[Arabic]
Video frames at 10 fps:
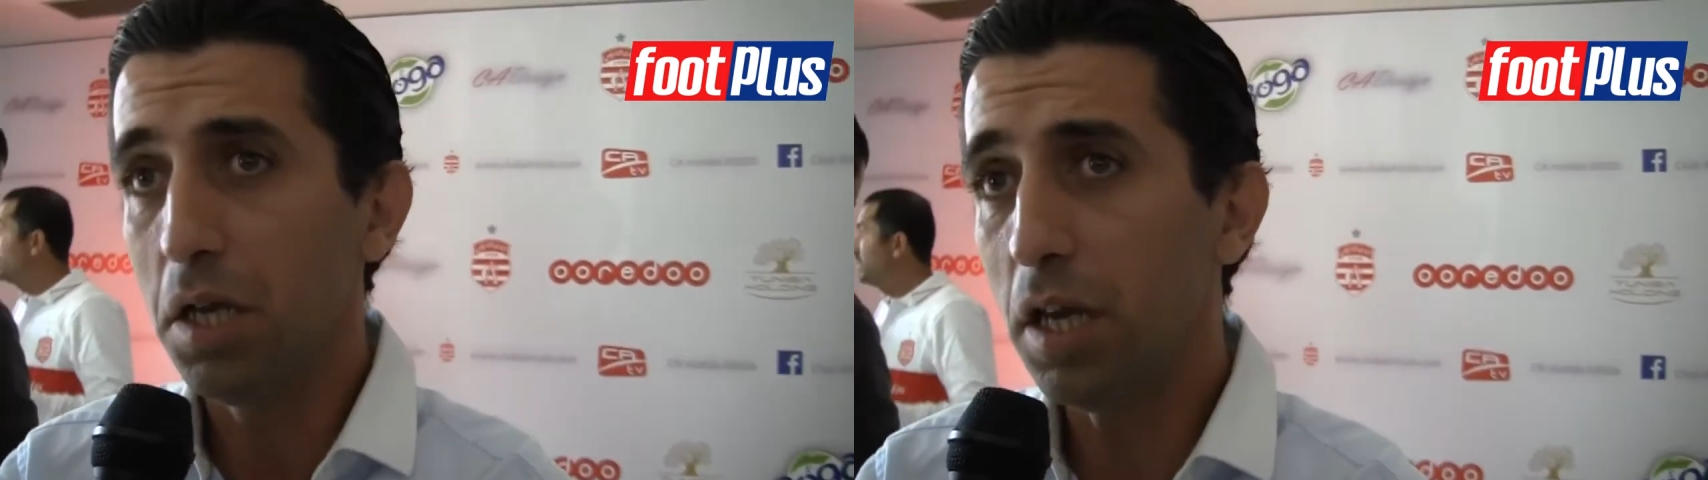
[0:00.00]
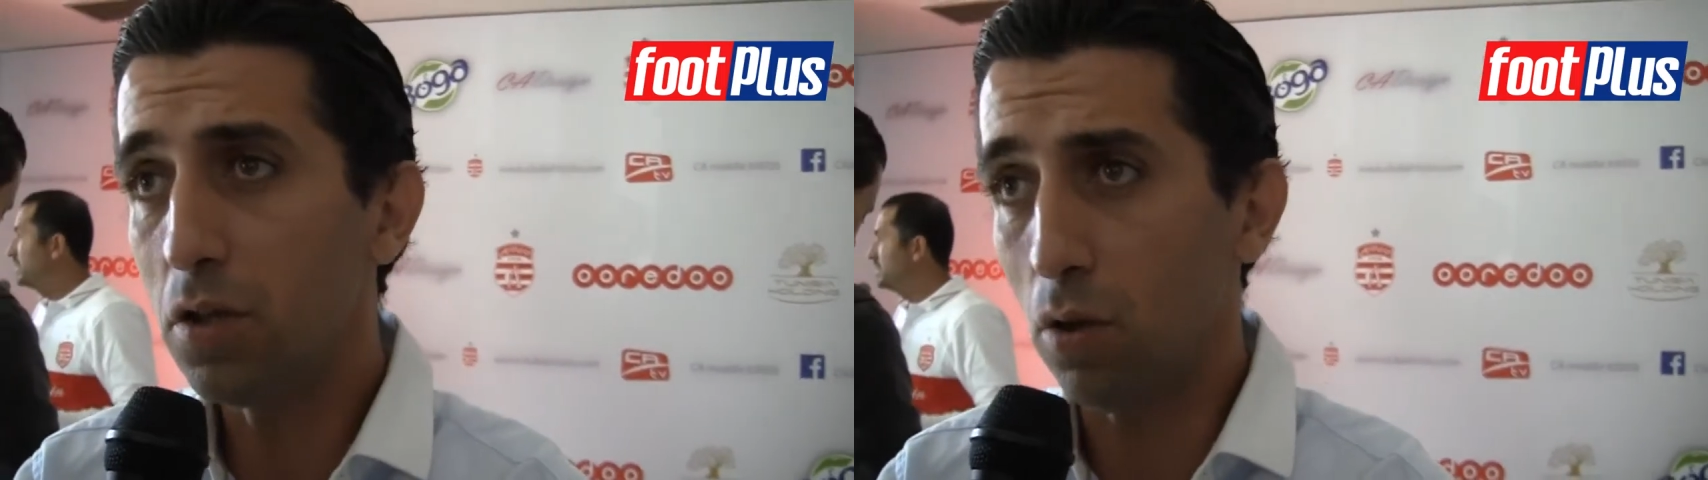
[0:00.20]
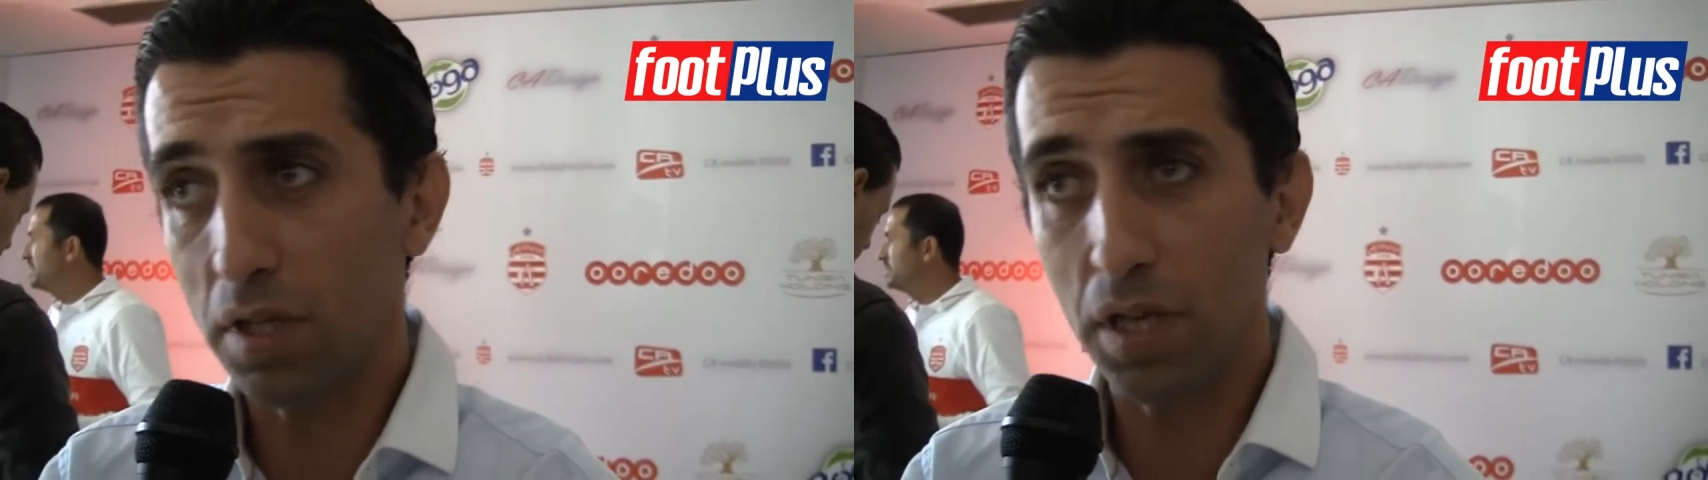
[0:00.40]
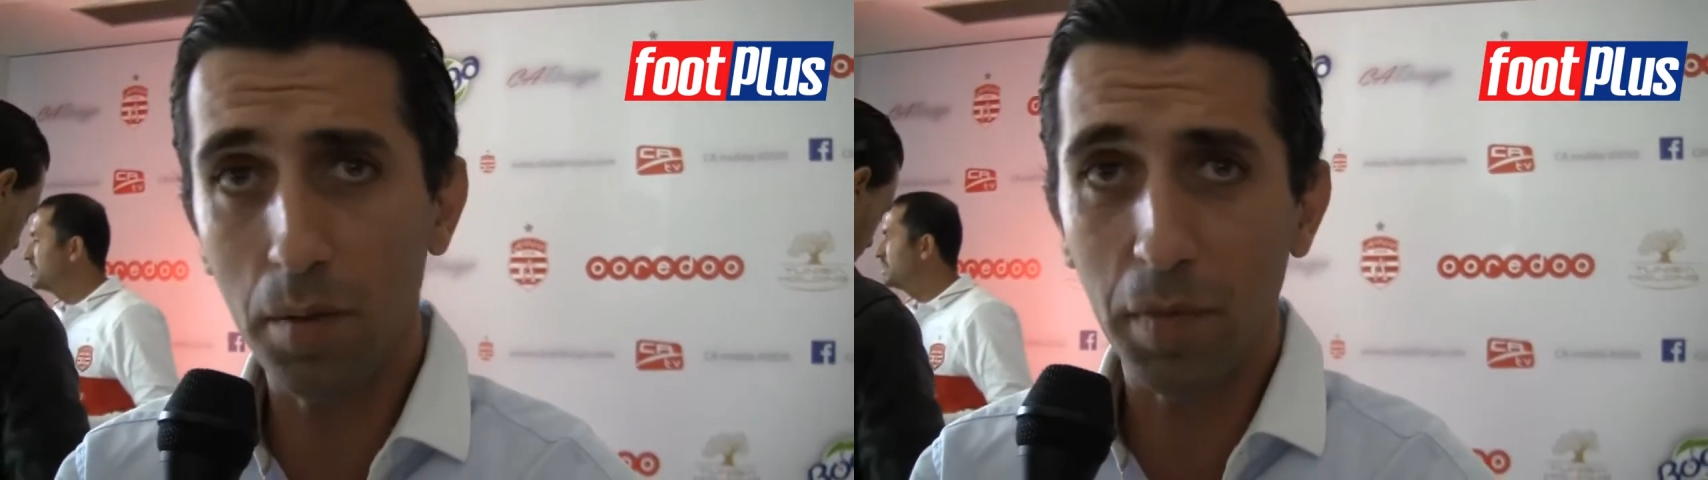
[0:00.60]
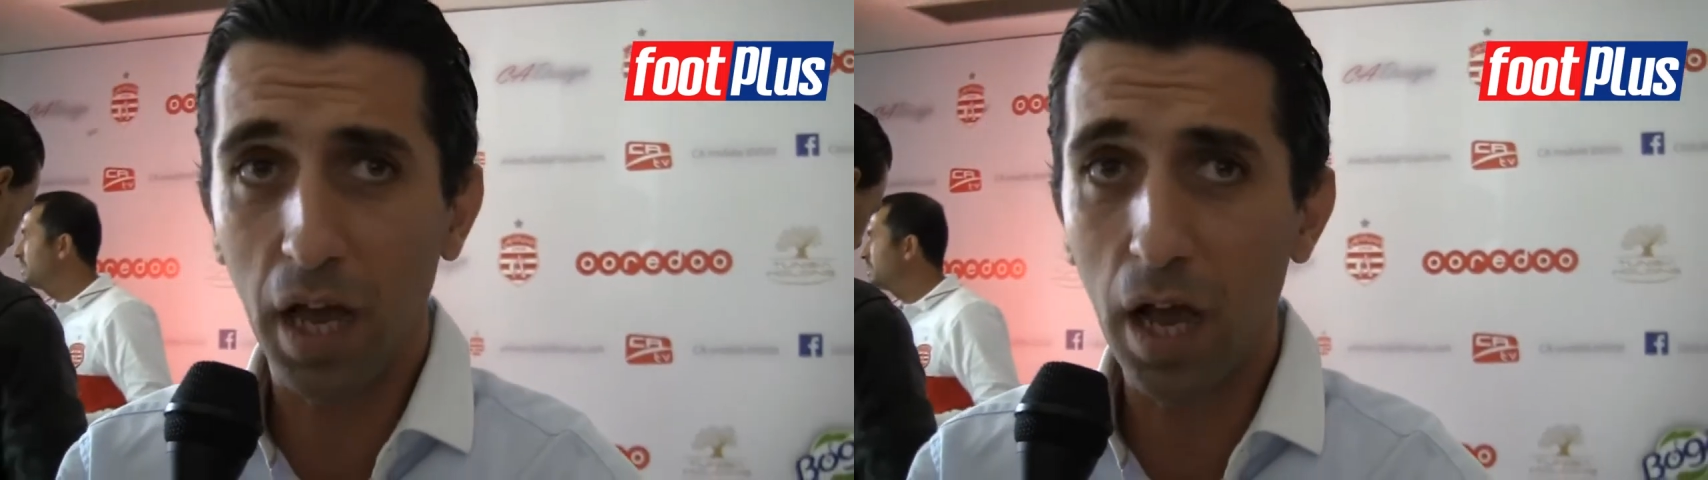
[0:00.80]
il est
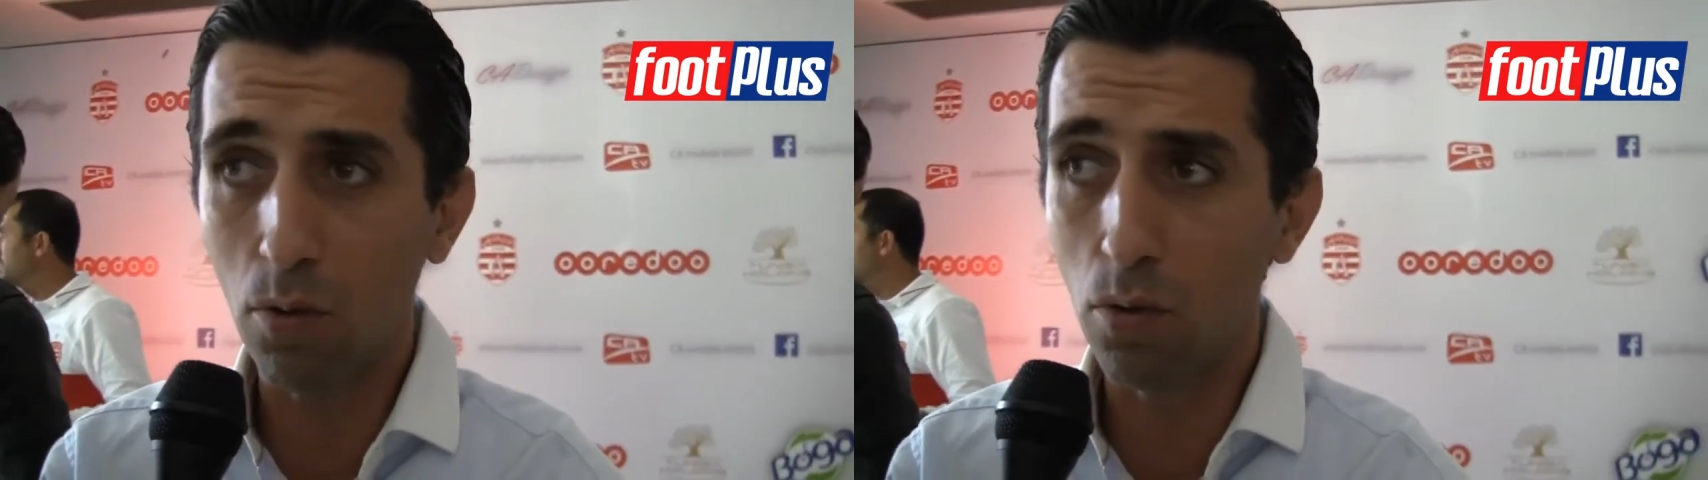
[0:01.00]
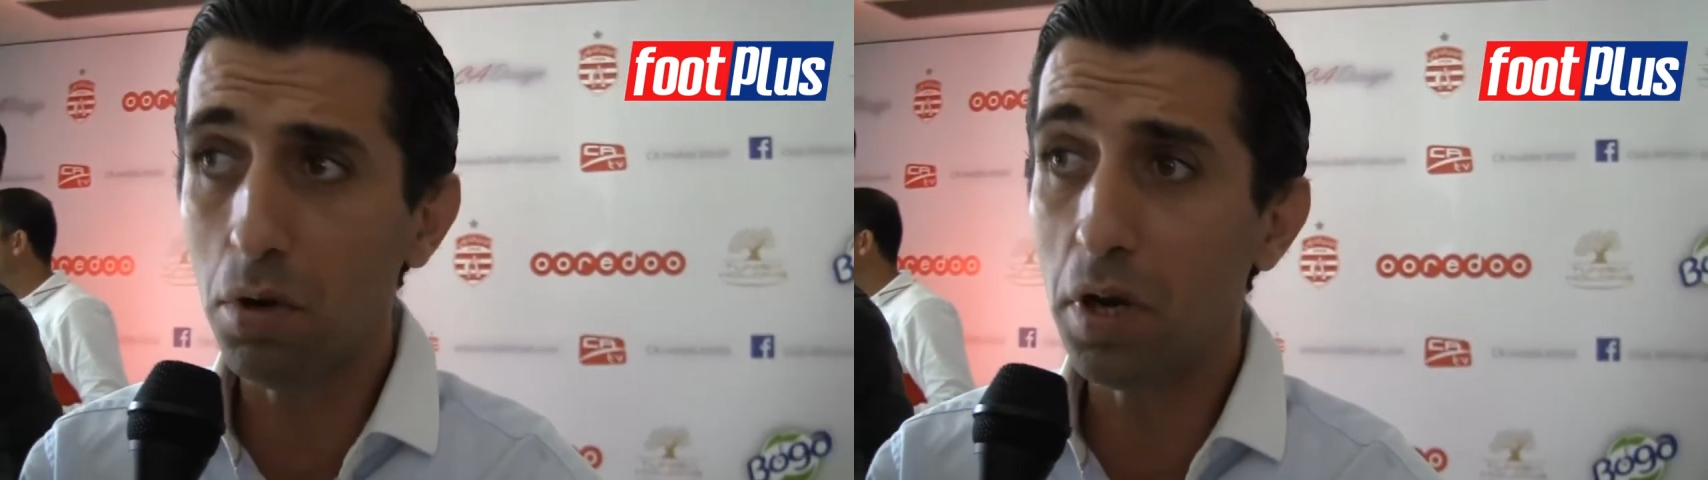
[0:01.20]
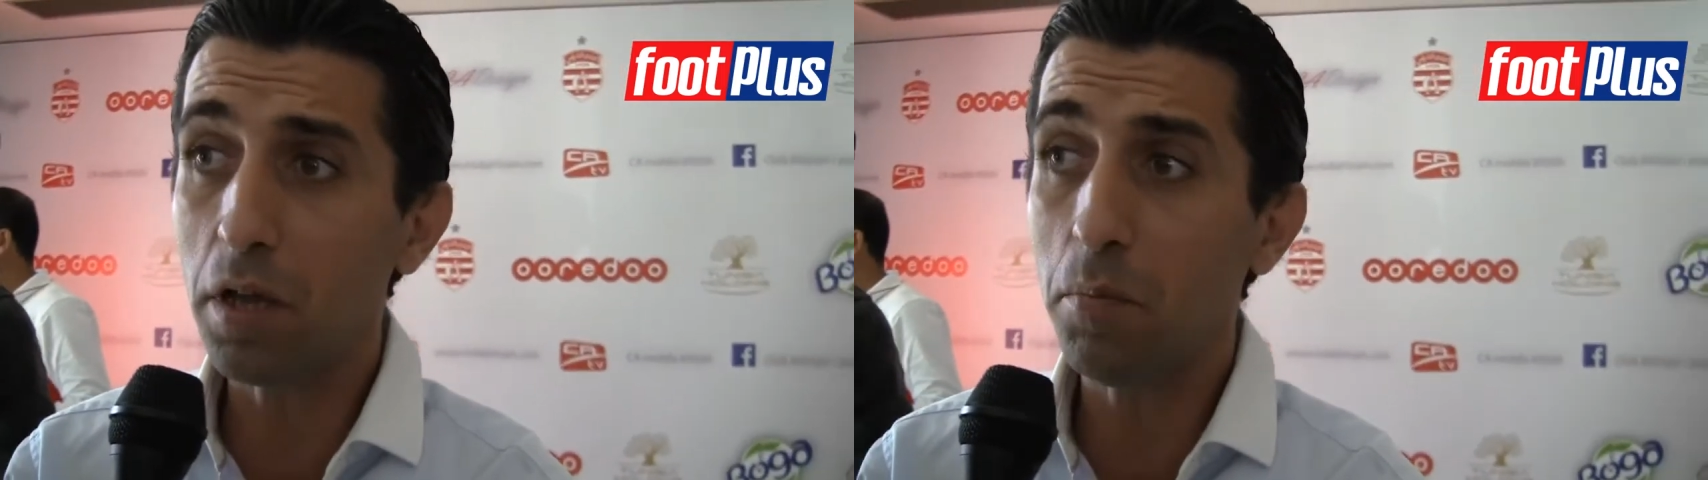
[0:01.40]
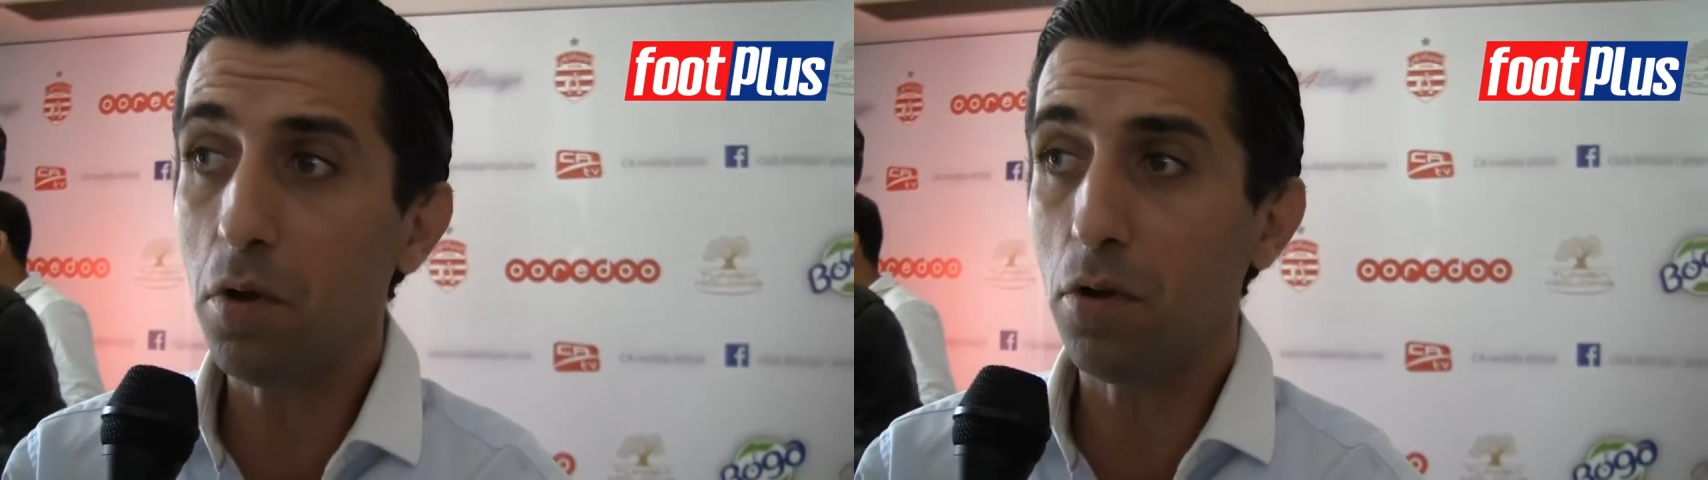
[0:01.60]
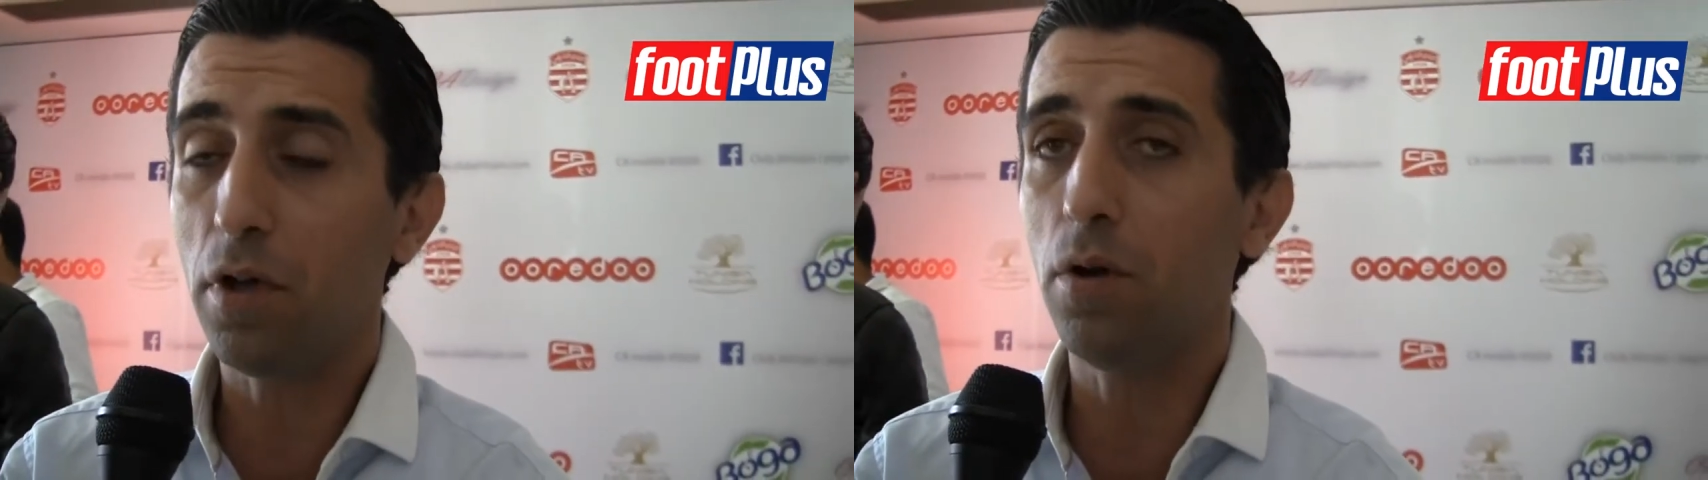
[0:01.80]
tenté من حقه كل لك
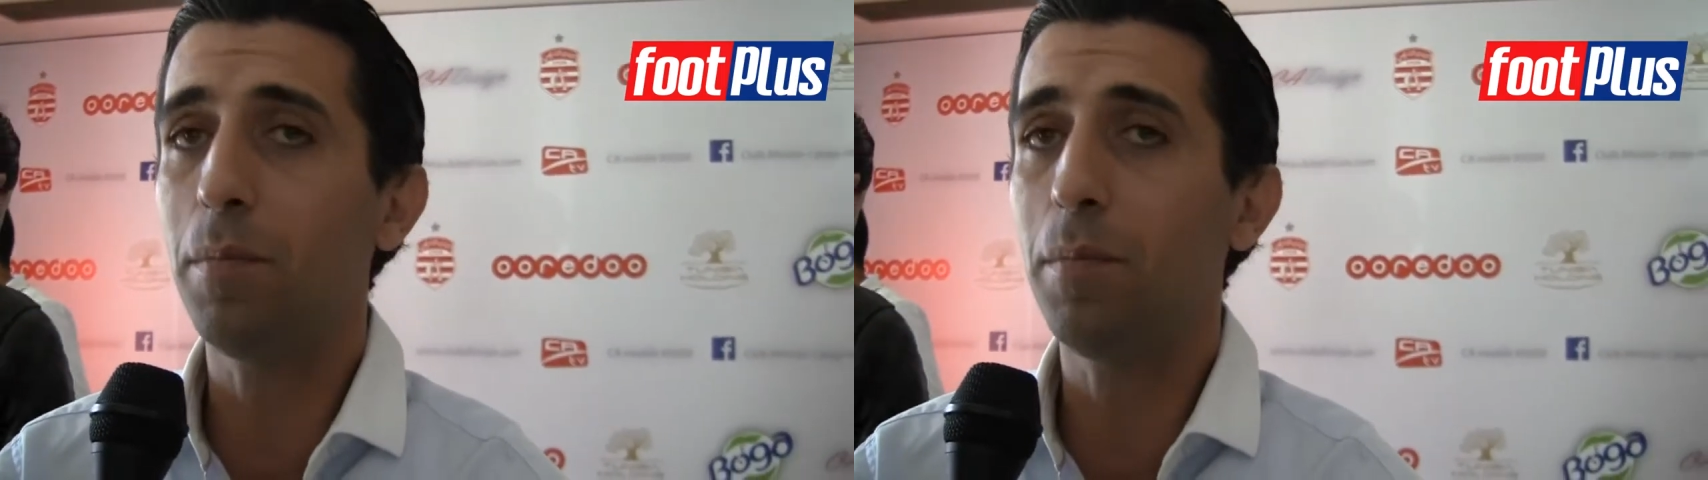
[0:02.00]
بون